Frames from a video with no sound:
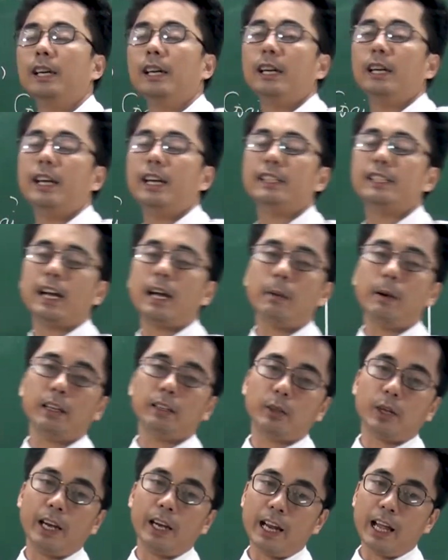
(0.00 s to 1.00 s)
để giải bài
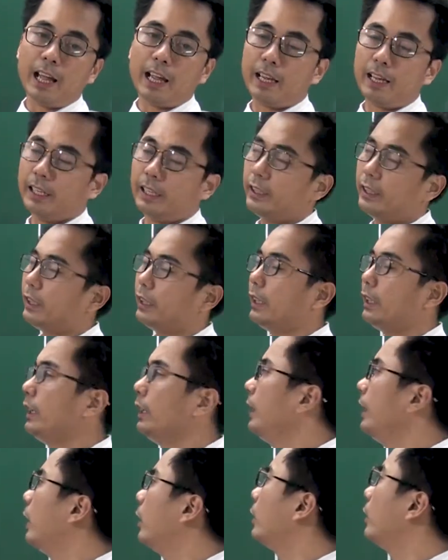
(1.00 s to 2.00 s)
toán này thì
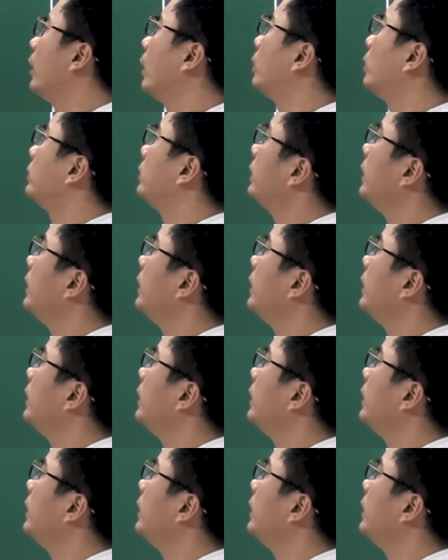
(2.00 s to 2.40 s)
điều đầu